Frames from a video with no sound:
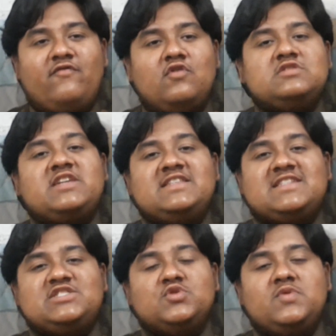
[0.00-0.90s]
फुल साइज़
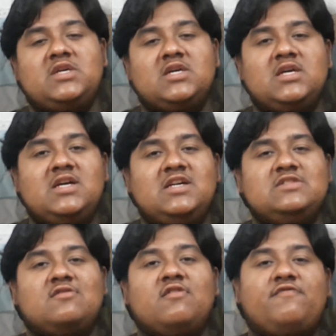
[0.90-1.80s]
एस
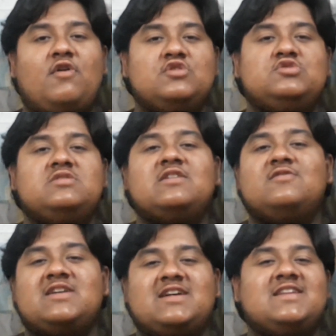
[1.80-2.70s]
क्योंकि फॉर्चूनर
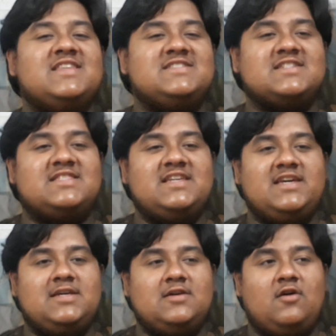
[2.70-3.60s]
को टक्कर दे सकती
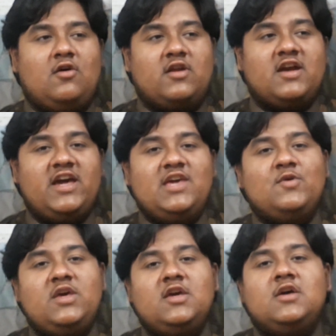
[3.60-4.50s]
है और गई
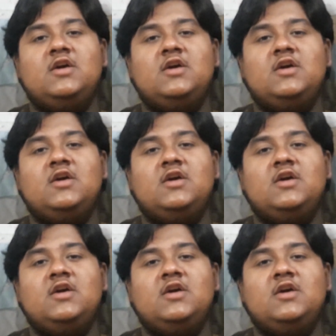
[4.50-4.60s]
हुई